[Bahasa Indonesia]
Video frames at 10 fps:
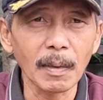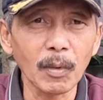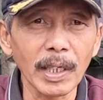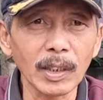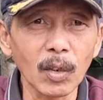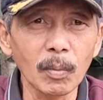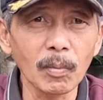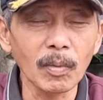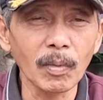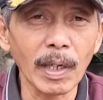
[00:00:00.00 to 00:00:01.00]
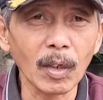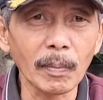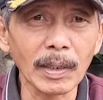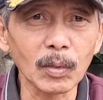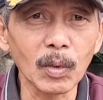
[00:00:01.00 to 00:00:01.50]
Assalamualaikum
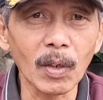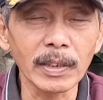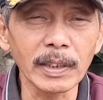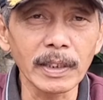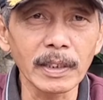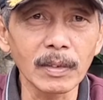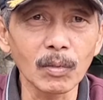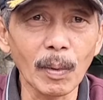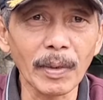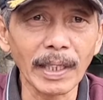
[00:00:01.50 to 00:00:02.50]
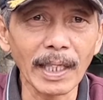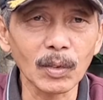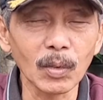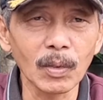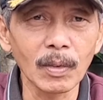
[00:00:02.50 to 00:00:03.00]
warahmatullahi
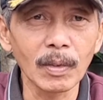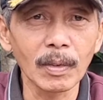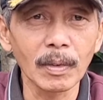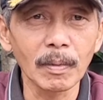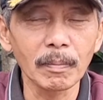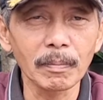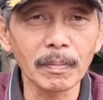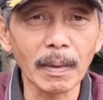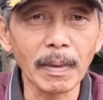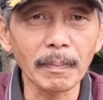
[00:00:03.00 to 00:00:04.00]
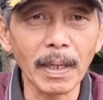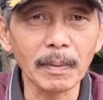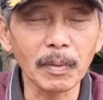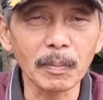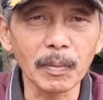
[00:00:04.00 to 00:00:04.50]
wabarakatuh.
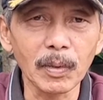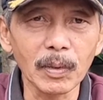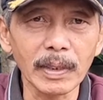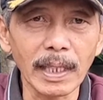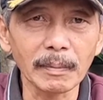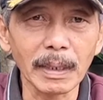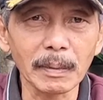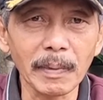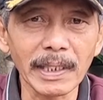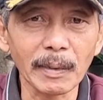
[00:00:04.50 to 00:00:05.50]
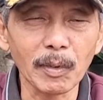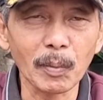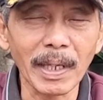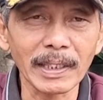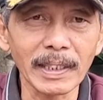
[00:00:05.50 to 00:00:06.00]
Bapak-bapak, ibu-ibu, dan teman-teman yang
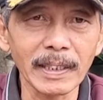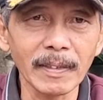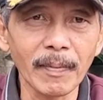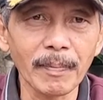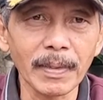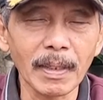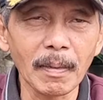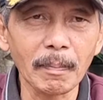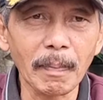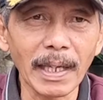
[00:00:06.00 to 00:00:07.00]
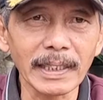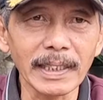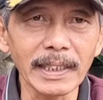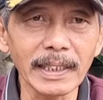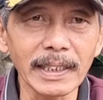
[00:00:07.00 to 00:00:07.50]
kami
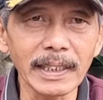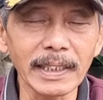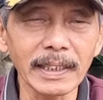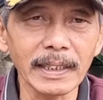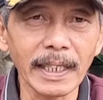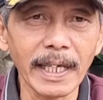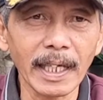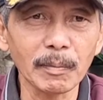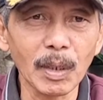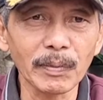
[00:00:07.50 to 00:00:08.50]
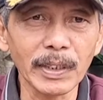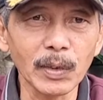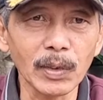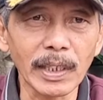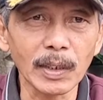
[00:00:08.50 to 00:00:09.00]
pagi ini saya akan buat
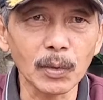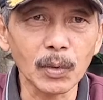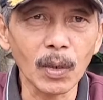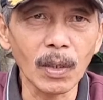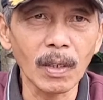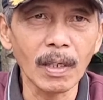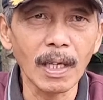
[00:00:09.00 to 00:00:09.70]
video dengan judul